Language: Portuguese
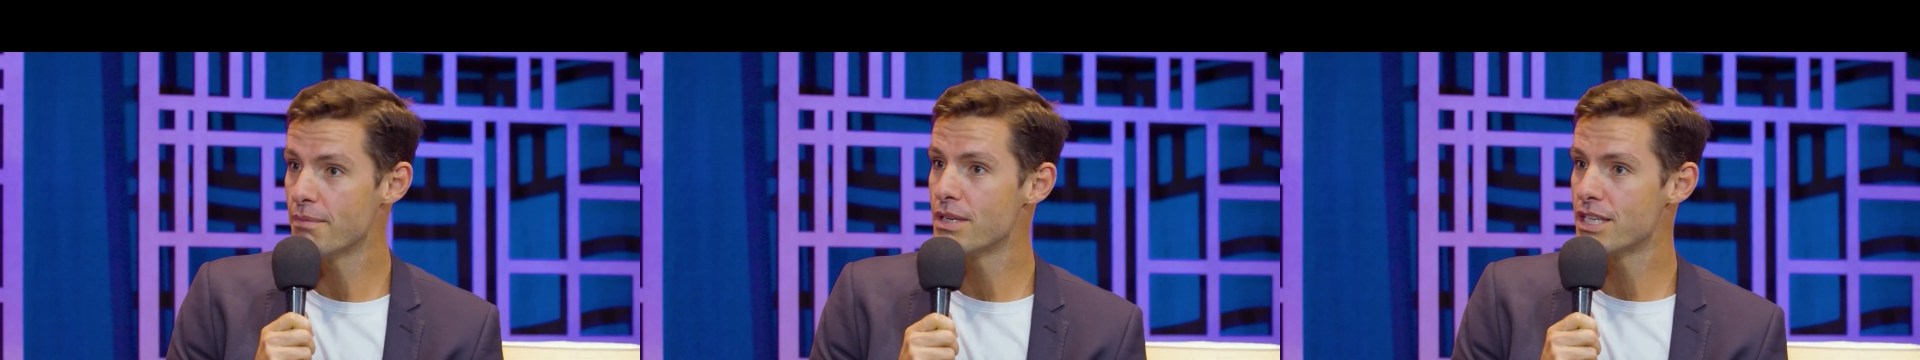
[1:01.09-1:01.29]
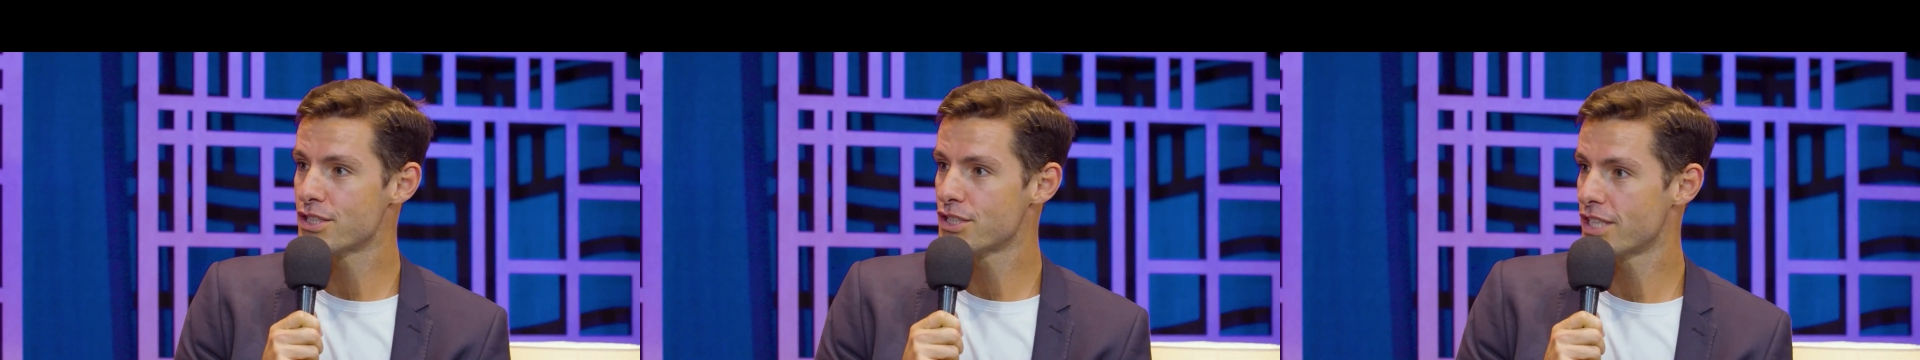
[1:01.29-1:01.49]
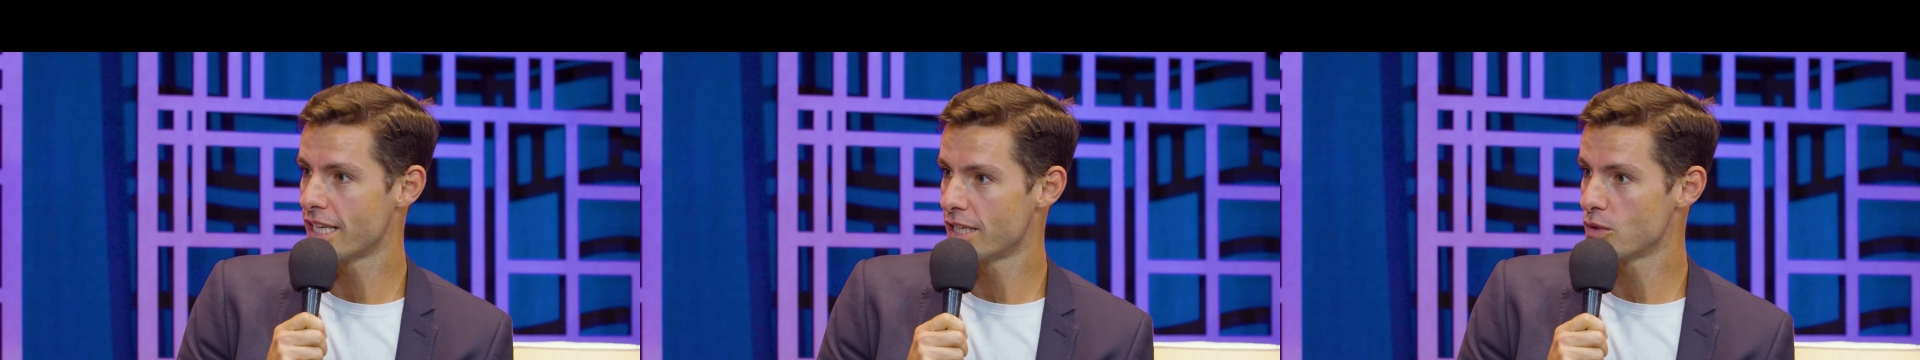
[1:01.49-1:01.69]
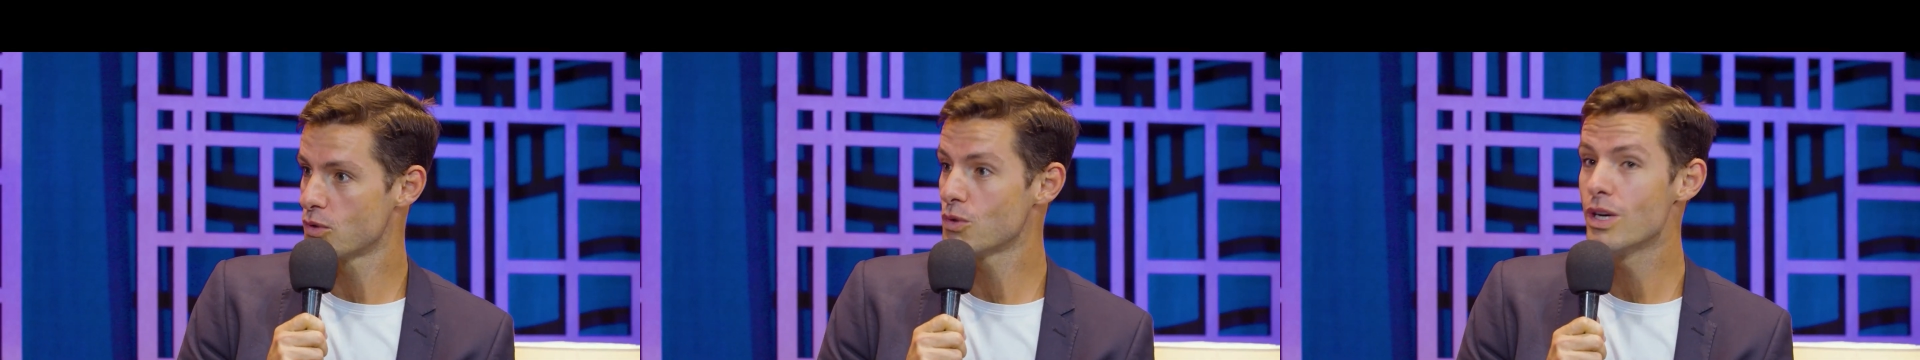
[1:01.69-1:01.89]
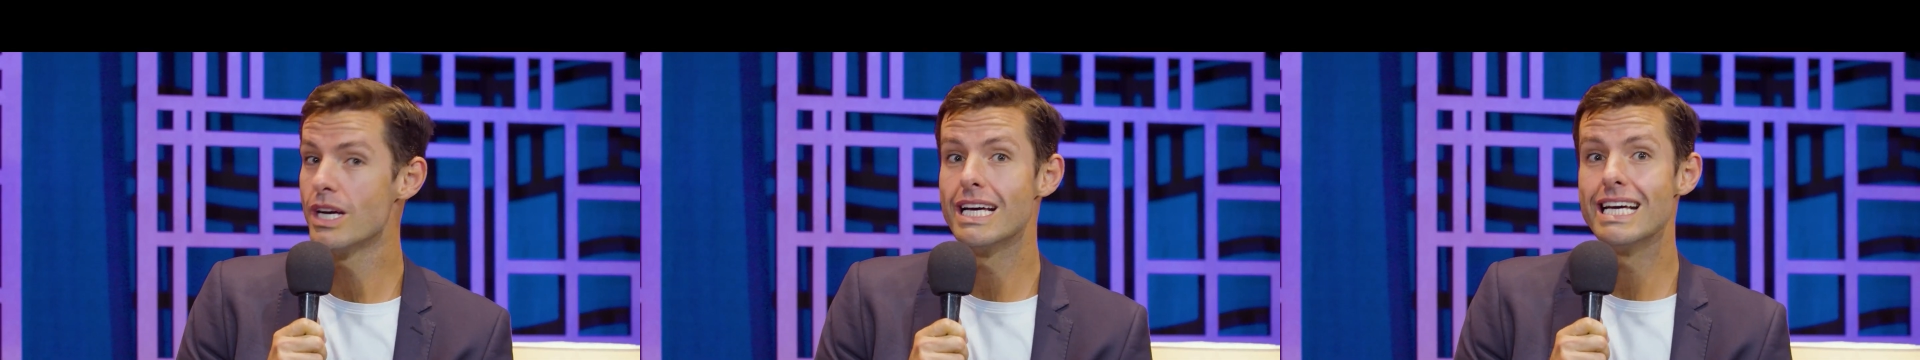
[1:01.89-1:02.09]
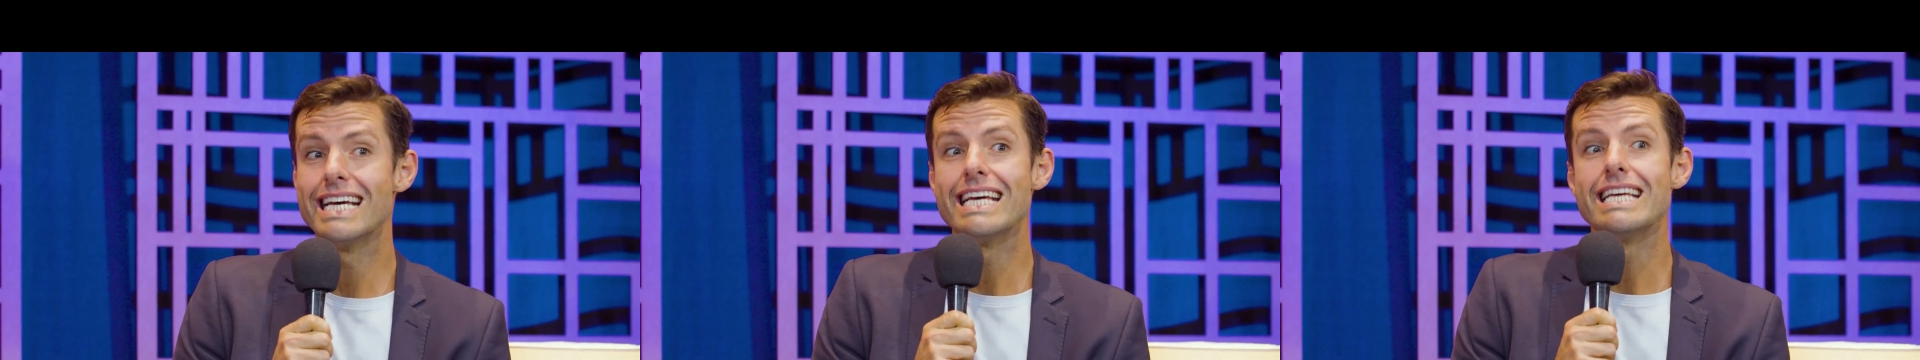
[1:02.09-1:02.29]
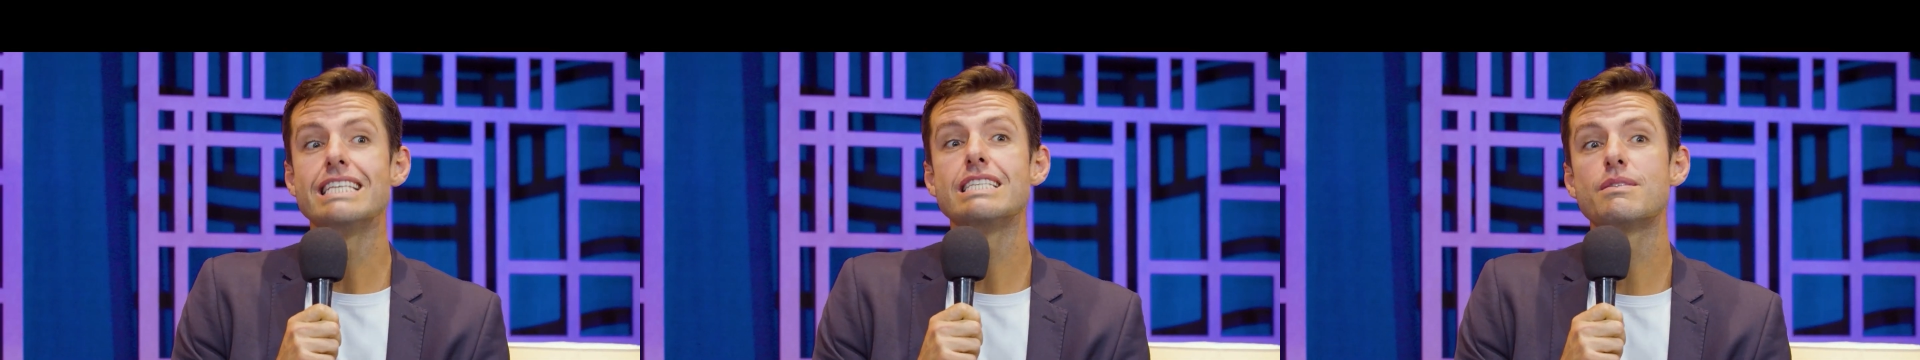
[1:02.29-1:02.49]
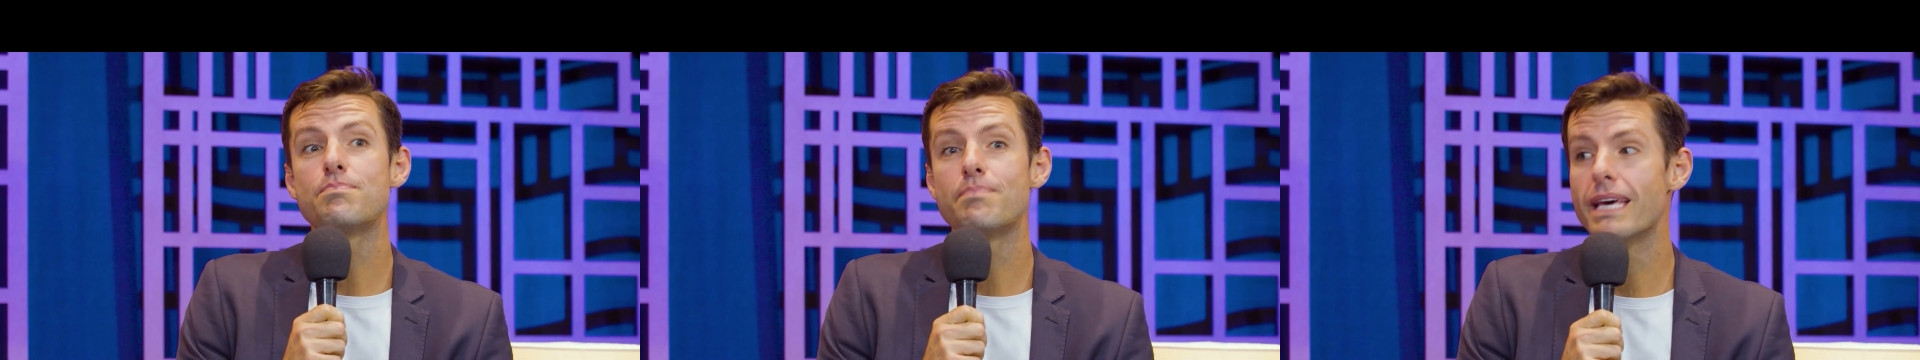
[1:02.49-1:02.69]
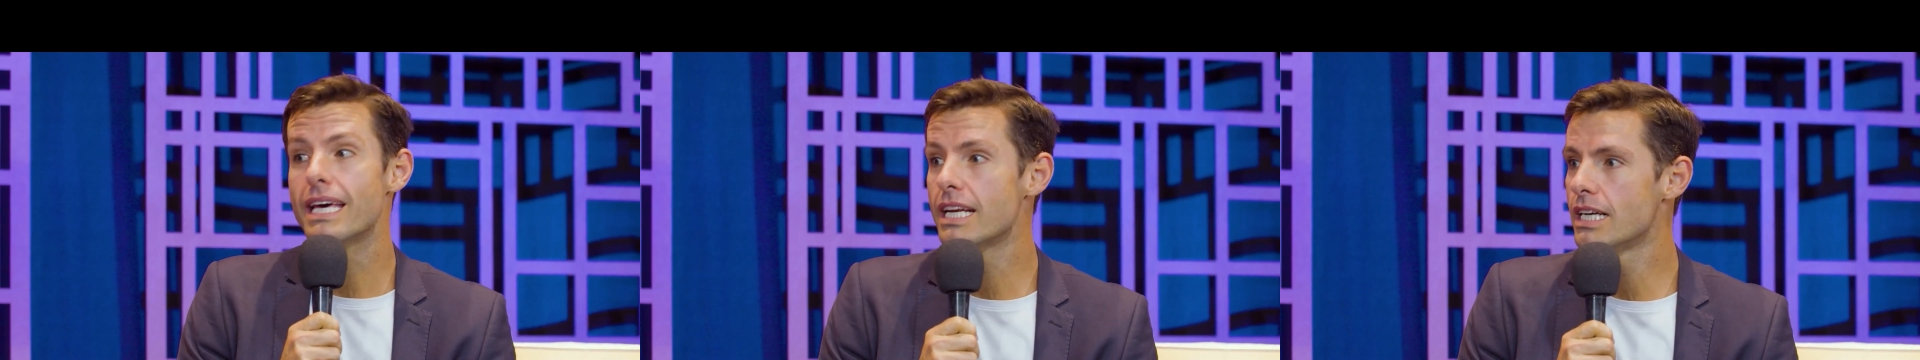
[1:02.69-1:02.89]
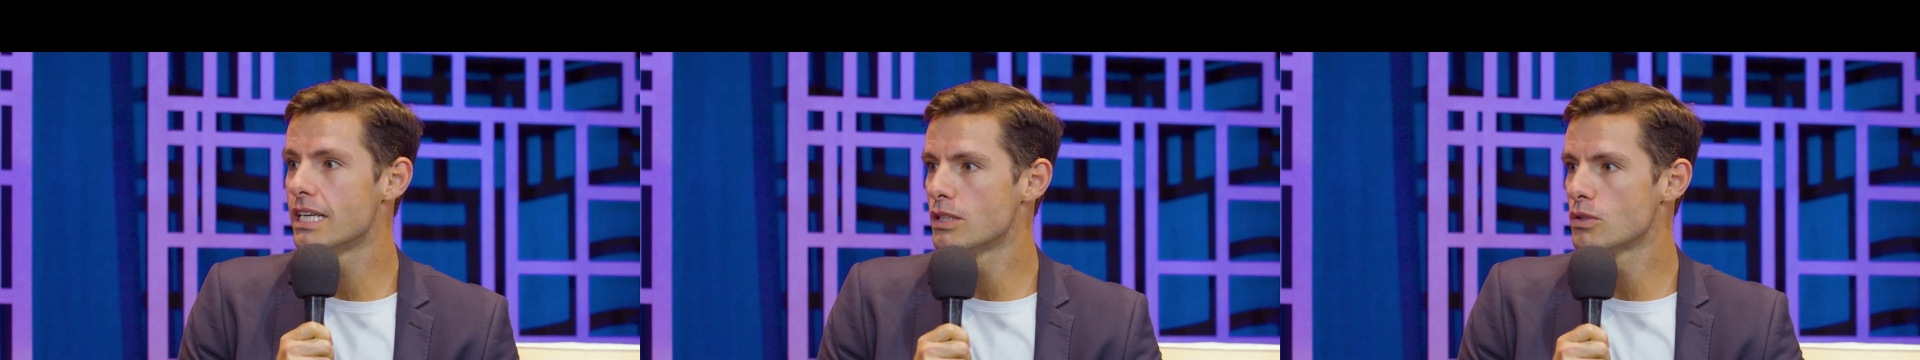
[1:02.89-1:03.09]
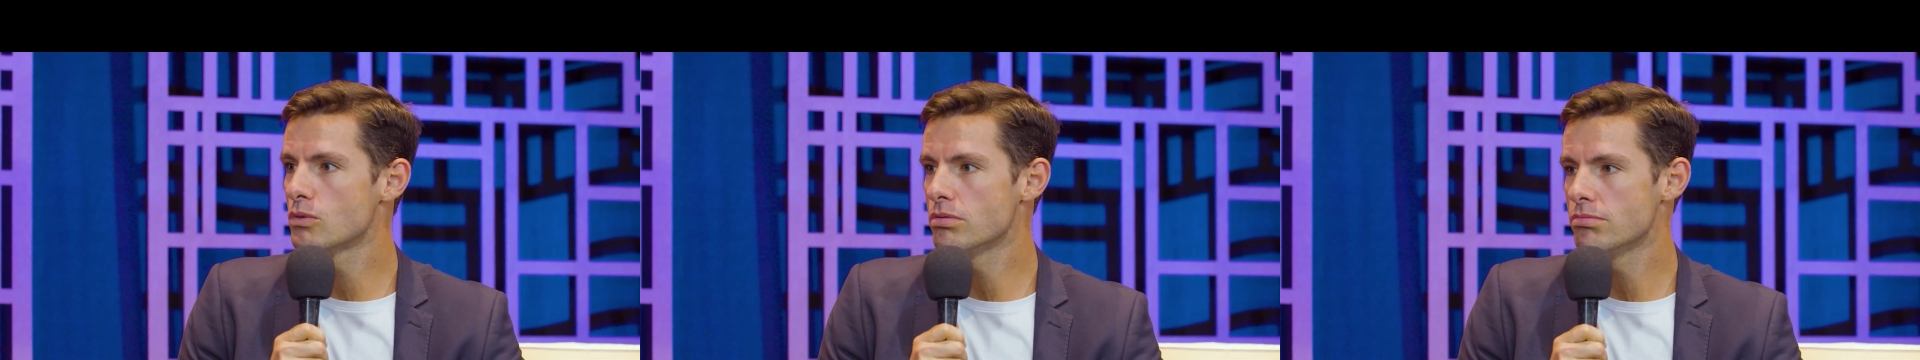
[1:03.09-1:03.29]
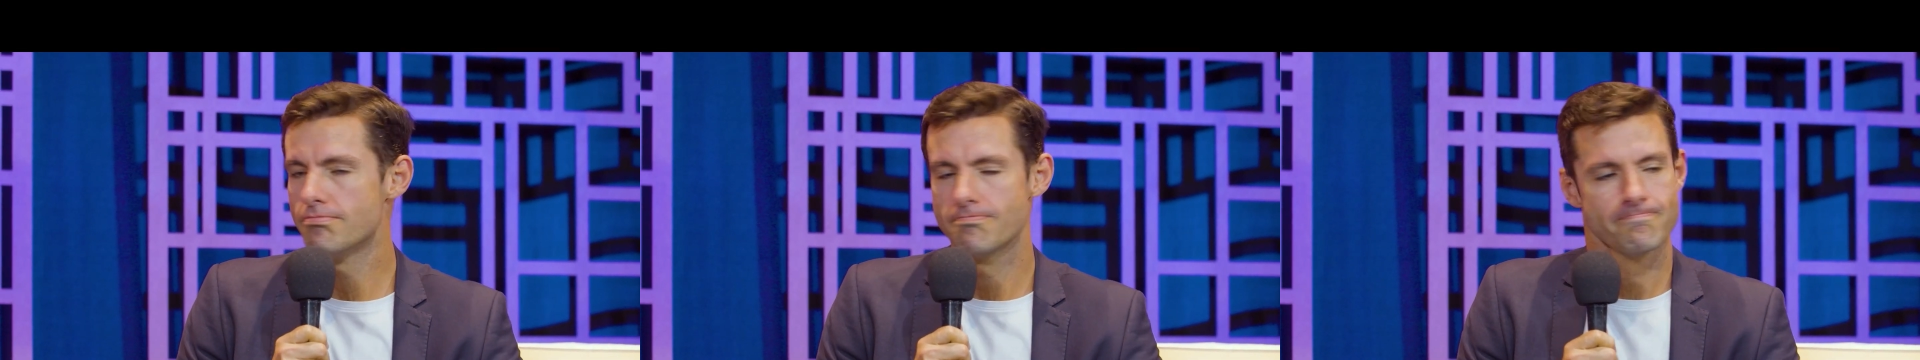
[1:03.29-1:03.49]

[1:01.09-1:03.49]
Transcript: mexendo, esperando,